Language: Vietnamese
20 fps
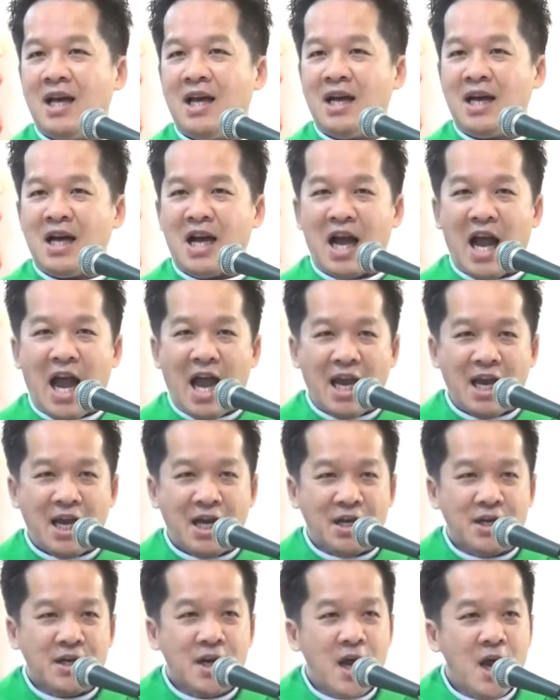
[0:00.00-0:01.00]
ngày
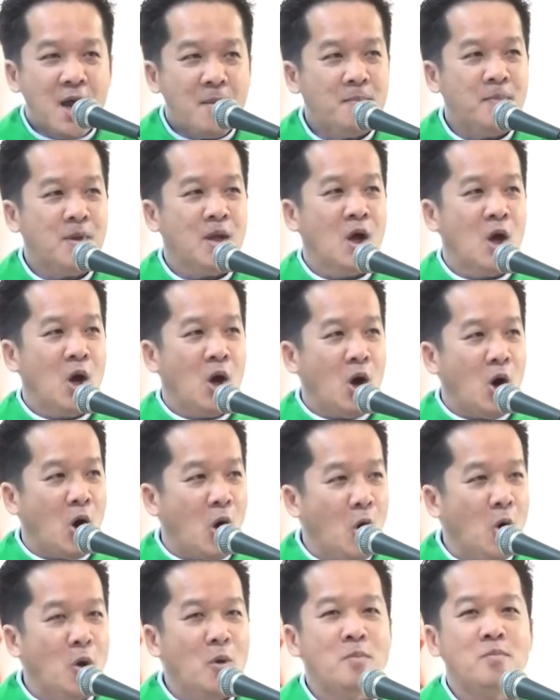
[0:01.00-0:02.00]
đêm
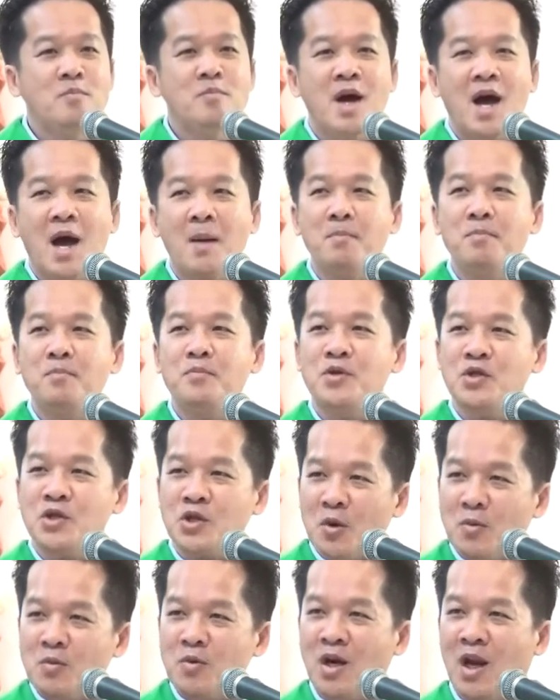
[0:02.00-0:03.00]
ôm ấp
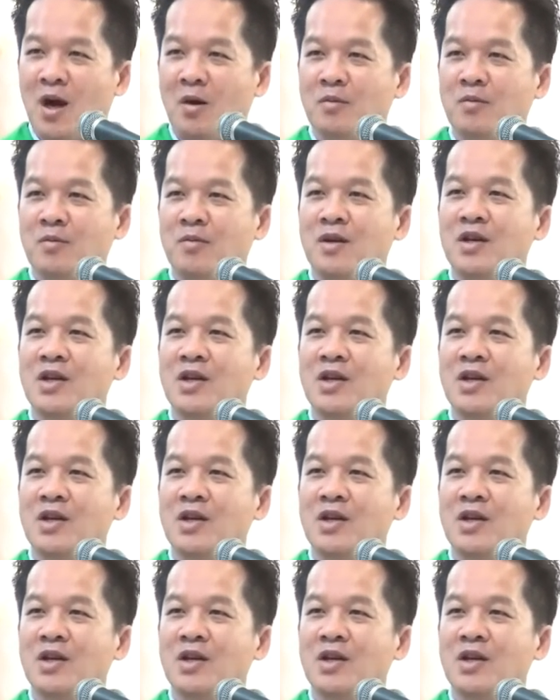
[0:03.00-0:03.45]
trong lòng